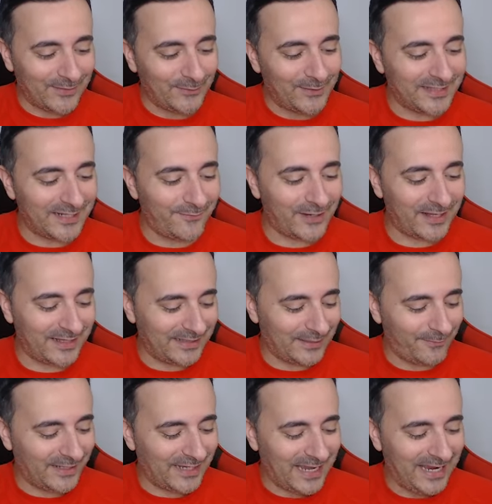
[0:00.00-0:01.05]
Vamos a tirar por aquí
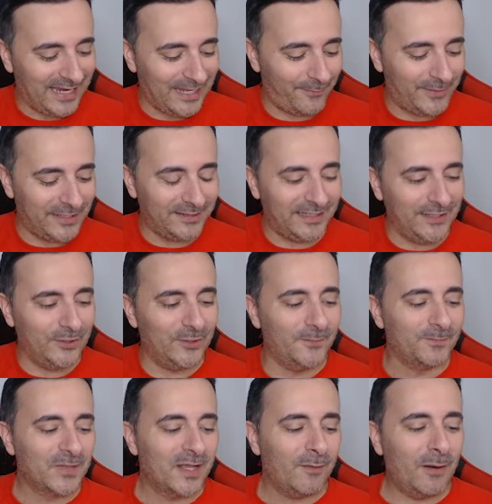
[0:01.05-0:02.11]
también el espiritillo.
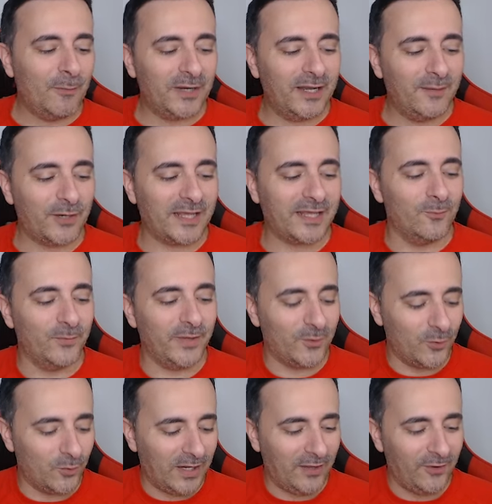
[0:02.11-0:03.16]
Vamos a ponerle por aquí un bien
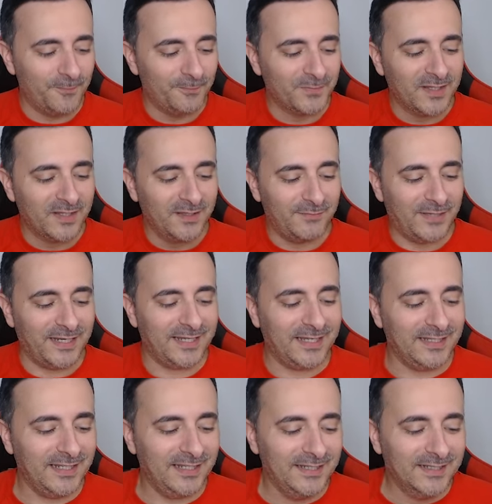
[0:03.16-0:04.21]
jugado. Vale,
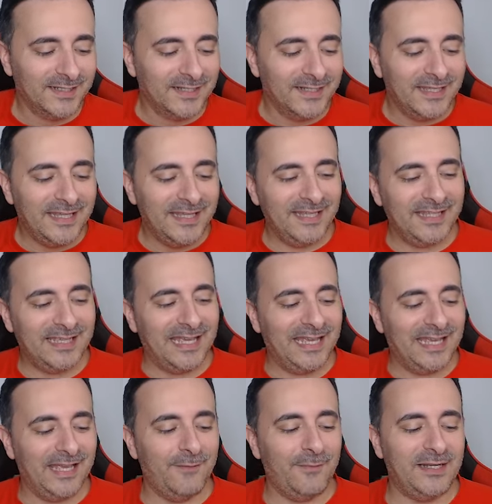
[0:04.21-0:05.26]
genial. Y,
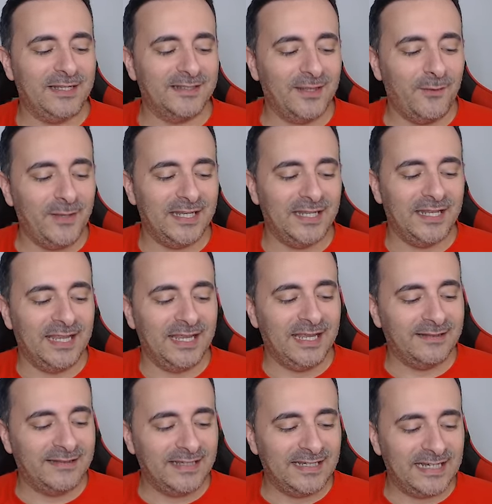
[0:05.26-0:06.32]
eh, vale, este viene, en
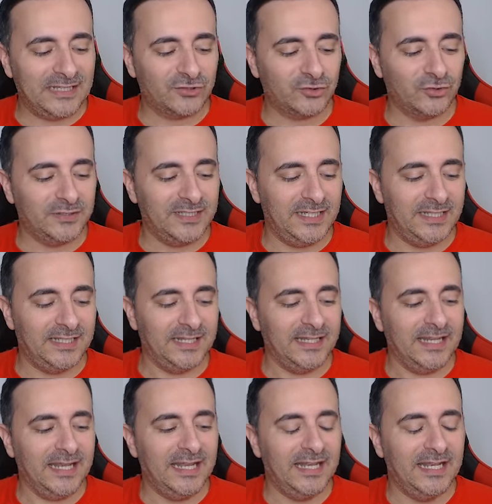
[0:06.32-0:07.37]
este caso, tiene
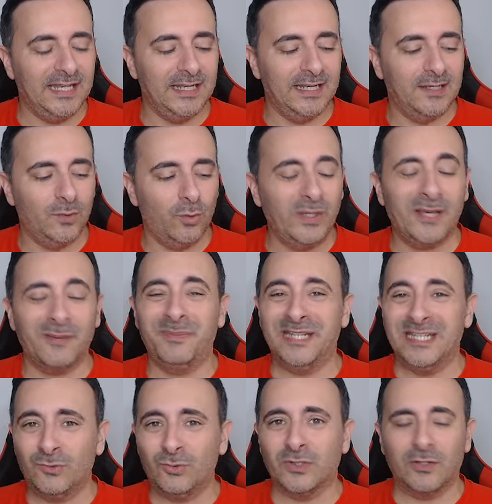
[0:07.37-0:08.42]
el, un
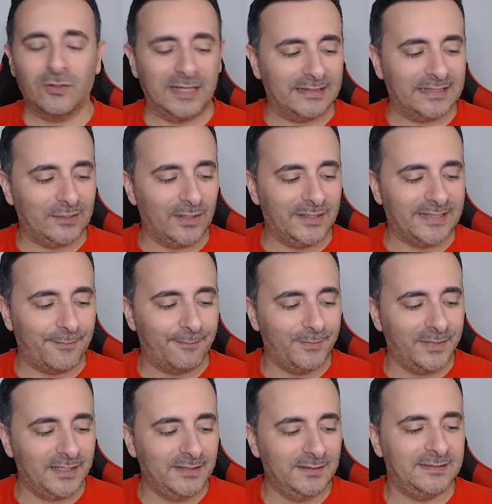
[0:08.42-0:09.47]
espíritu, creo que tiró él
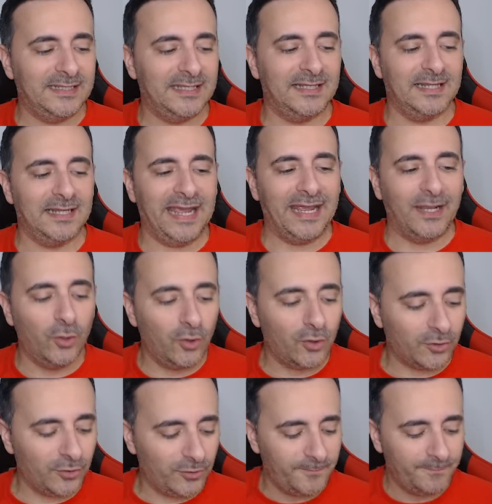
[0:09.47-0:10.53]
también. Tiene el
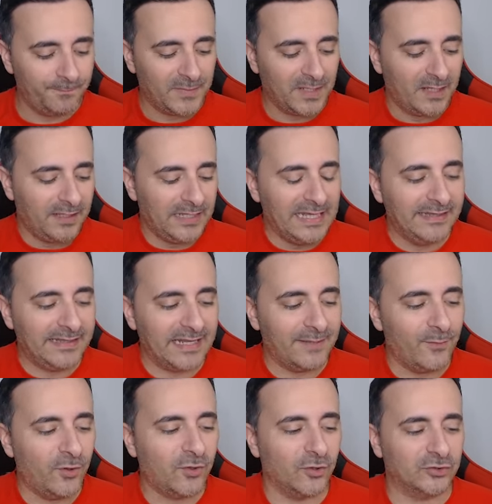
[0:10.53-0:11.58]
horno, y
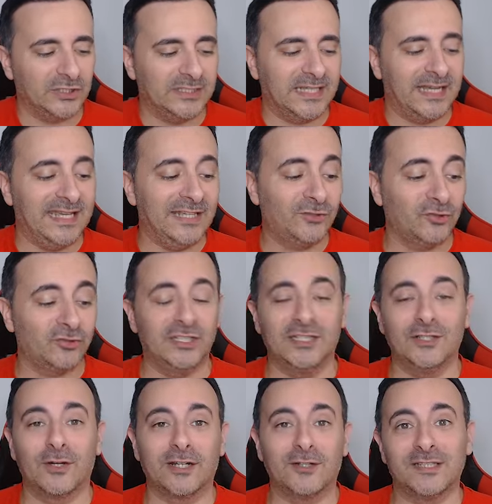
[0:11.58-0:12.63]
tenemos cositas. Eso sí,
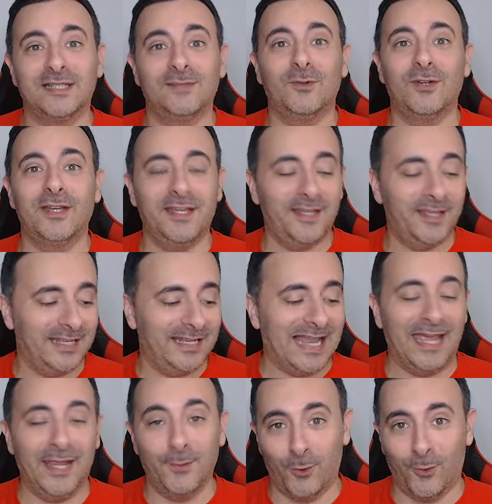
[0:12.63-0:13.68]
lo que no tenemos es las
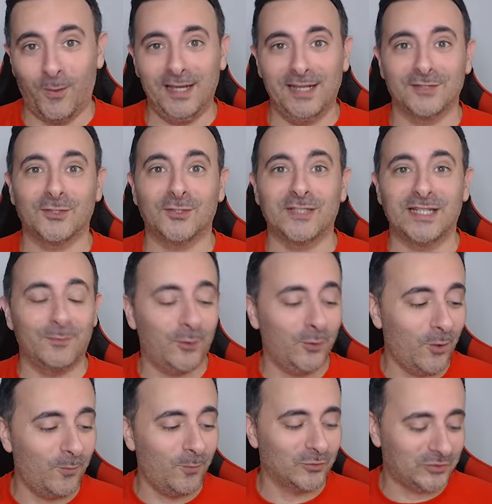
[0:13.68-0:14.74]
Evos, ¿vale? Solo tenemos
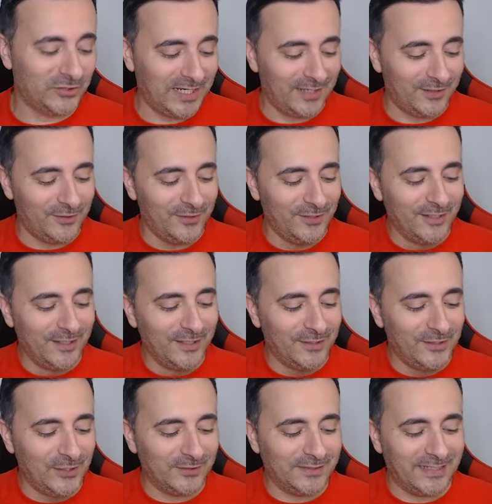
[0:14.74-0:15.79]
los murciélagos.
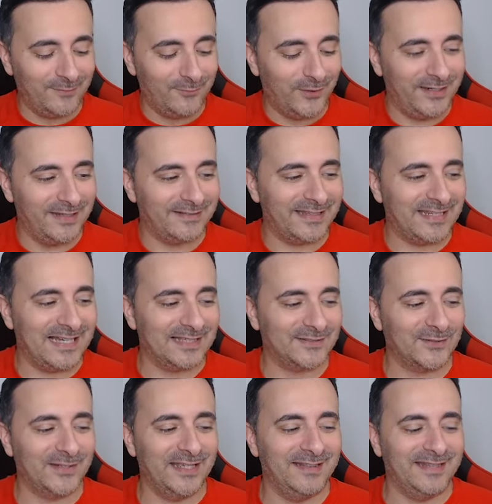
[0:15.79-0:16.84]
No tenemos en este
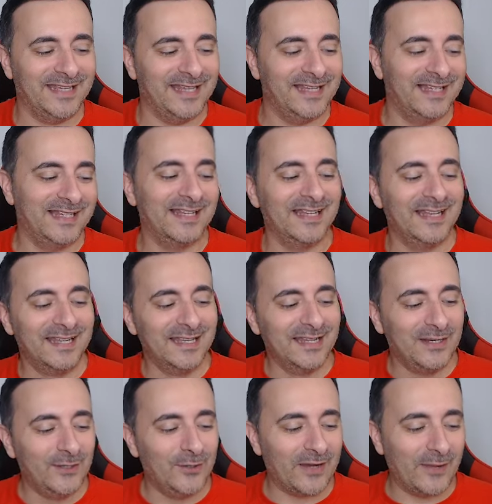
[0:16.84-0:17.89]
caso, gente, el,
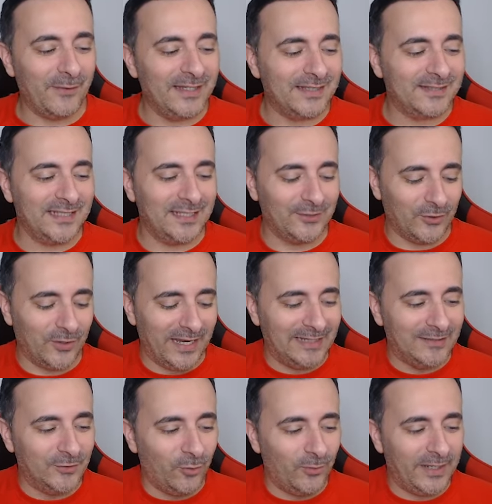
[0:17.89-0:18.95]
lo que viene siendo
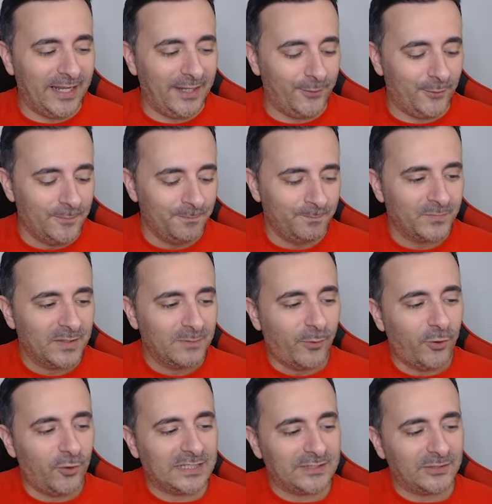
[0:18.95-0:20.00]
el noble Evo. Por
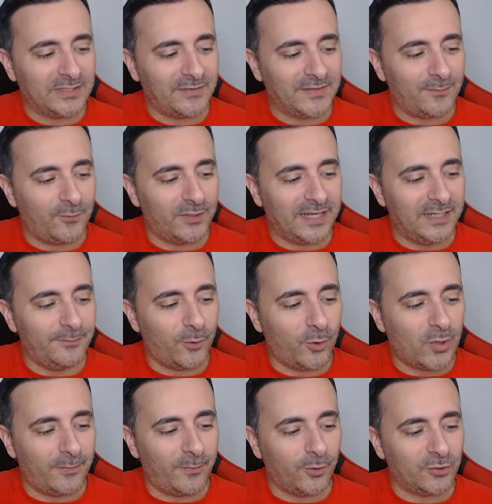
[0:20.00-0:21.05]
lo tanto, tendremos que ir
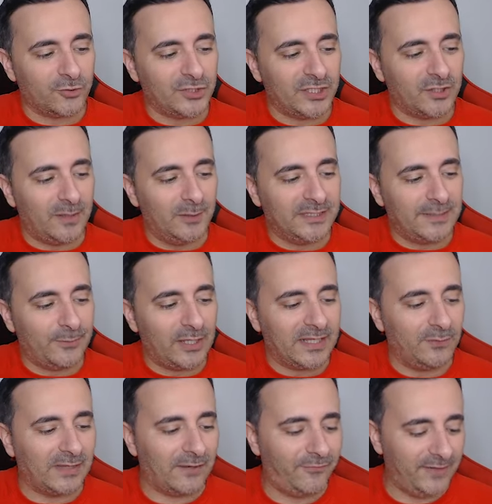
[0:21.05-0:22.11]
poco a poco, chicos. Vamos a tirar por aquí
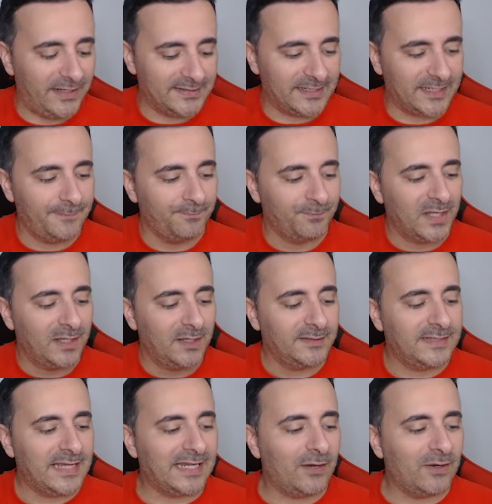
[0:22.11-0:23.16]
una flecha,
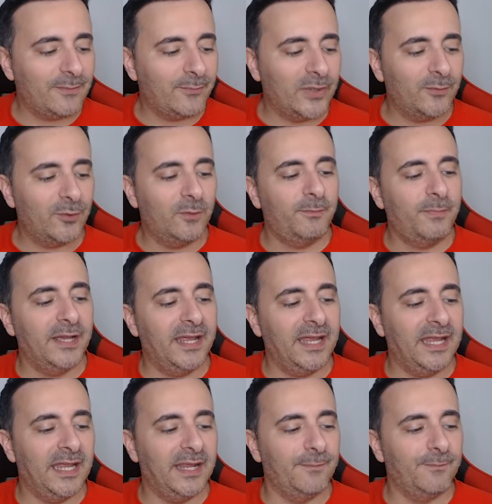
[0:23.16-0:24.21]
ya que ahora podemos,
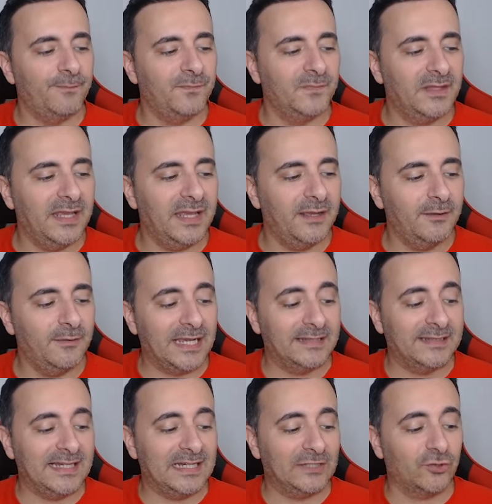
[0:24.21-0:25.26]
eh, eh, en
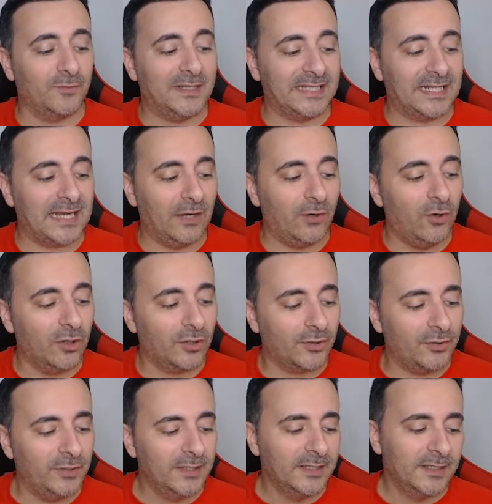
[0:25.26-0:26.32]
este caso, matar a los
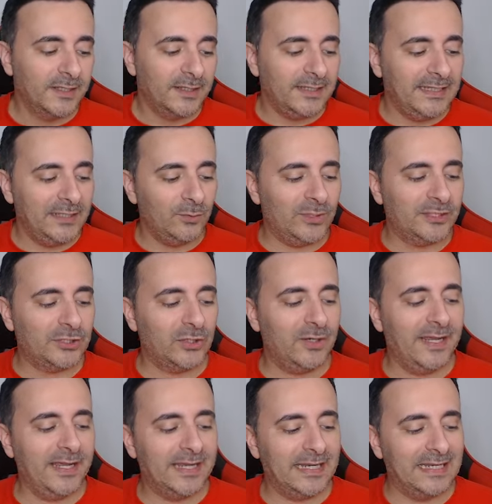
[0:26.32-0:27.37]
hornos. Y nuestro
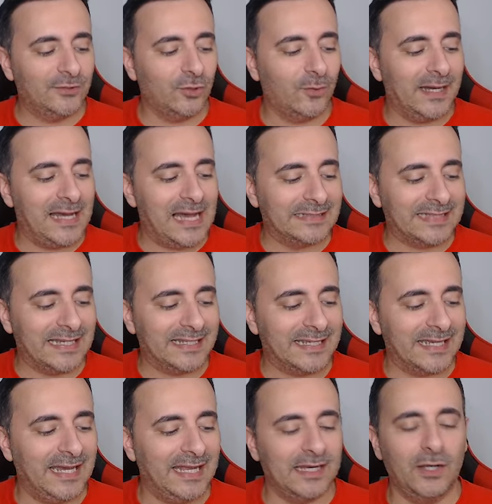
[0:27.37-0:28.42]
esqueleto va a
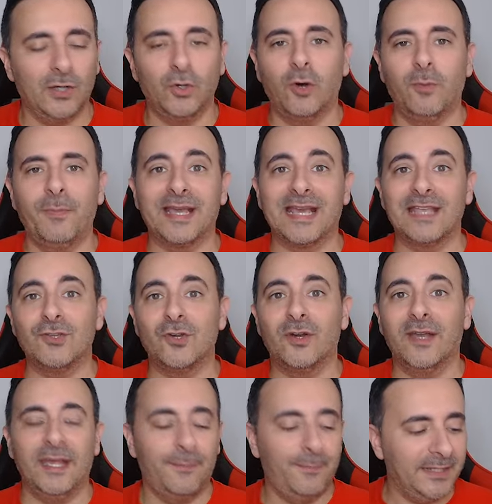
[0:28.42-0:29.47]
tanquear los pequeños
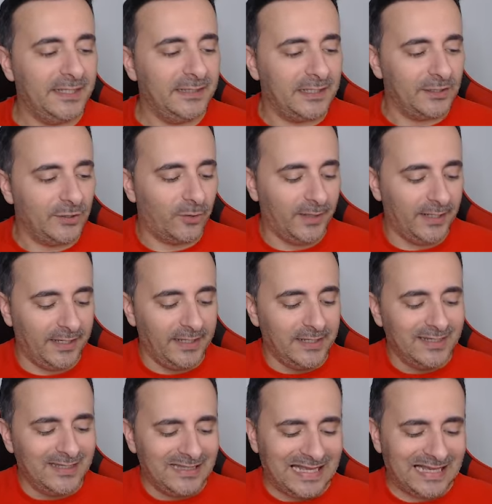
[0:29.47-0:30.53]
espiritillos, ¿vale?
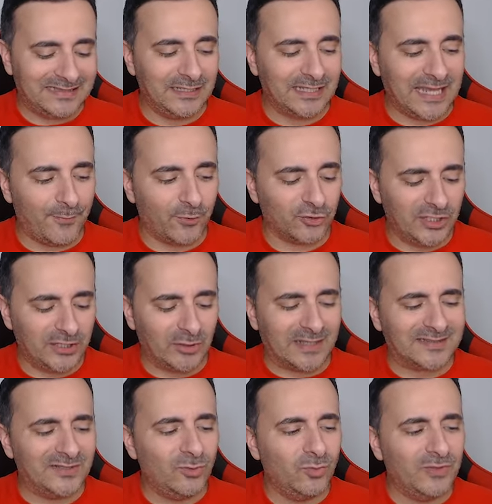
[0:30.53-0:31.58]
Que, que por cierto,
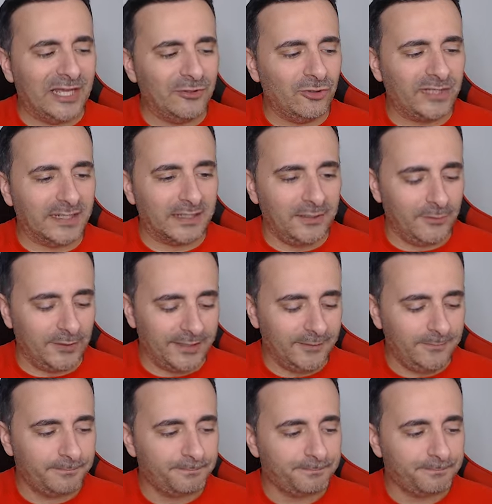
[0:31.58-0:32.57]
hacen un daño terrible, ¿eh?